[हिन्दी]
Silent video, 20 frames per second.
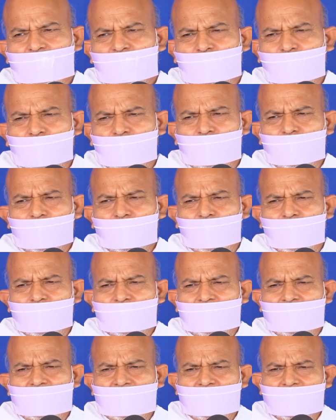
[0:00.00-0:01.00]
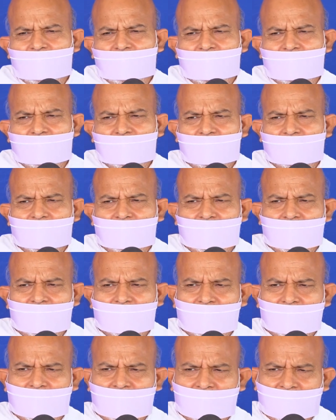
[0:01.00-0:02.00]
दोनों ही
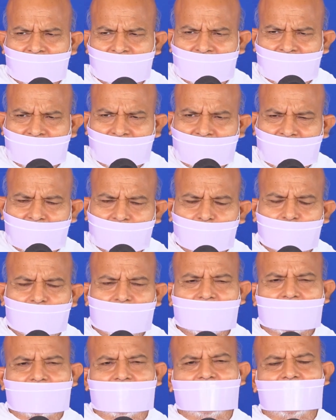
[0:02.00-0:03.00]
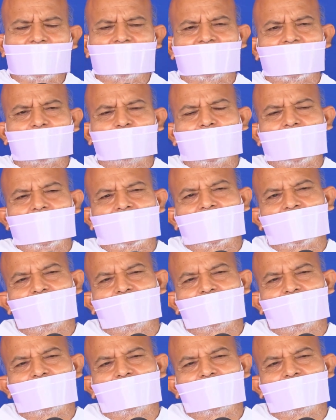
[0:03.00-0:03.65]
गरीबी की चपेट